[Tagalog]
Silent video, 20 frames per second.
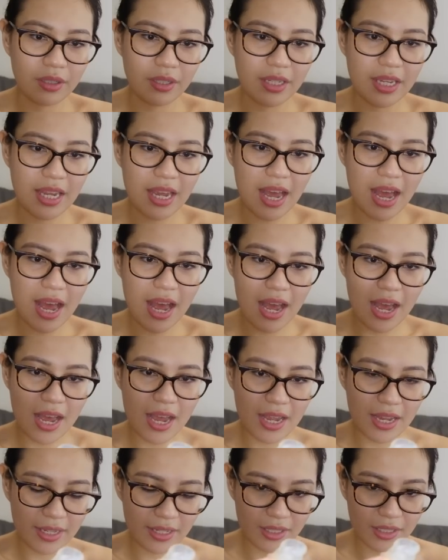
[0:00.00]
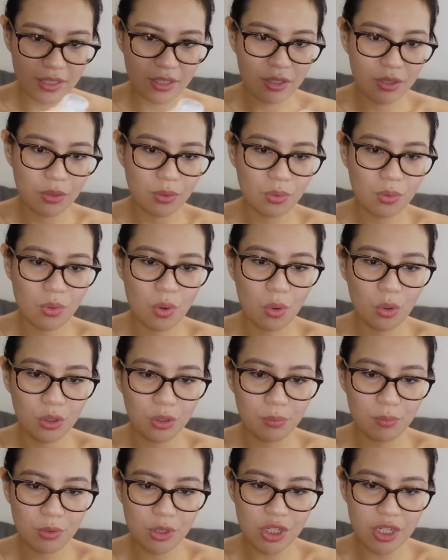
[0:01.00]
Yan! So, hold
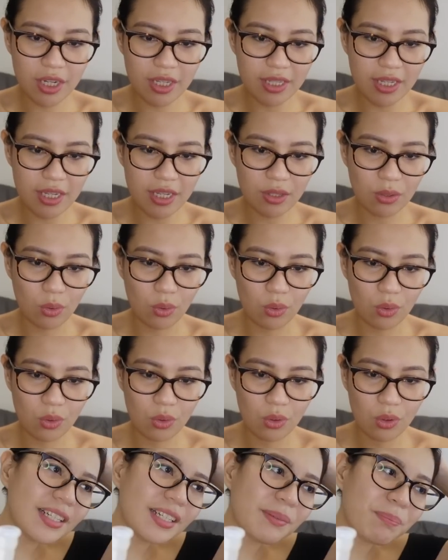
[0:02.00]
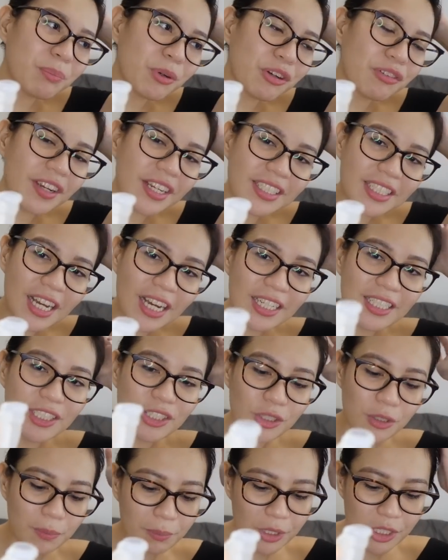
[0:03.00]
mo siya dito. Perfect sa akin
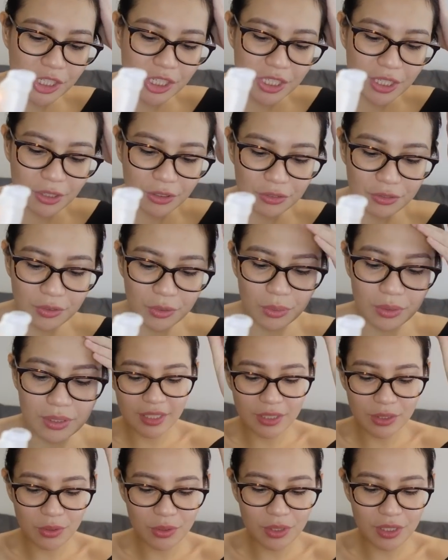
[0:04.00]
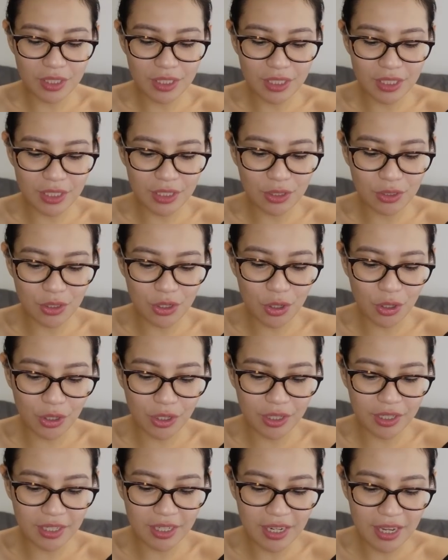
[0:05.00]
itong punch down fold. So, this is
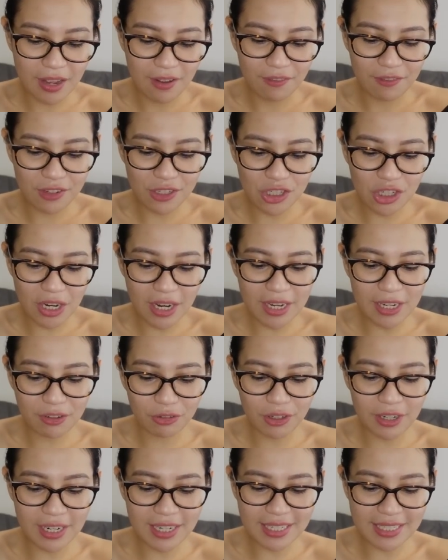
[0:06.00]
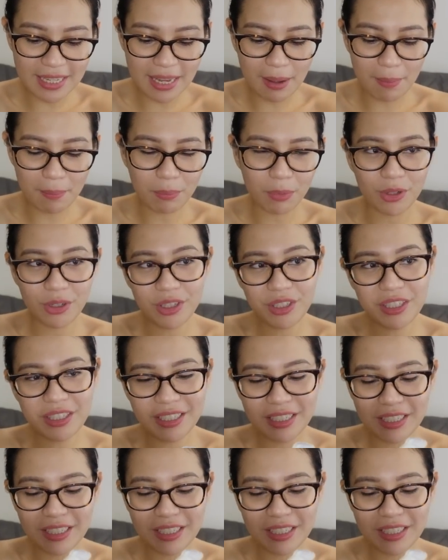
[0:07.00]
your vagina, for example.